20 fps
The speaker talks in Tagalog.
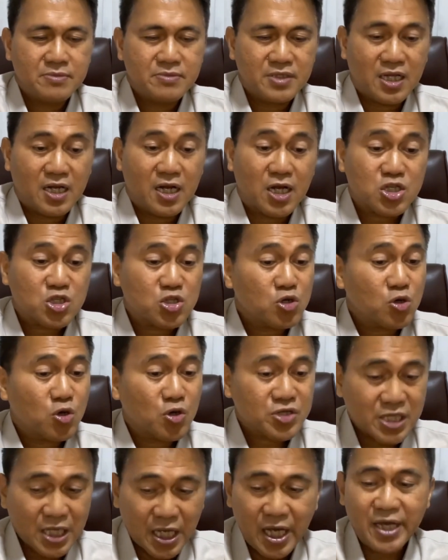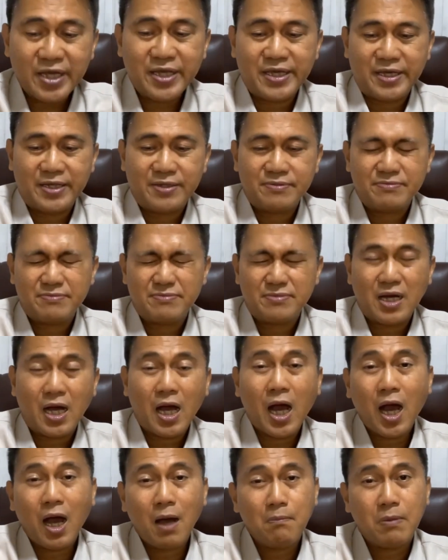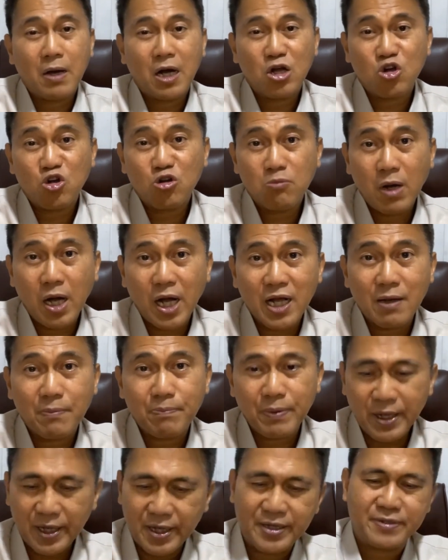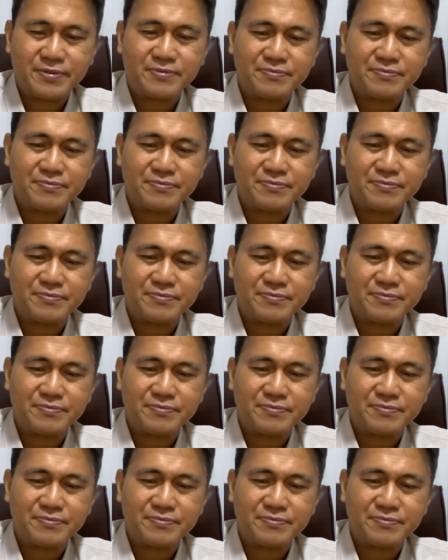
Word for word: na nagsugo sa akin habang umaga pa.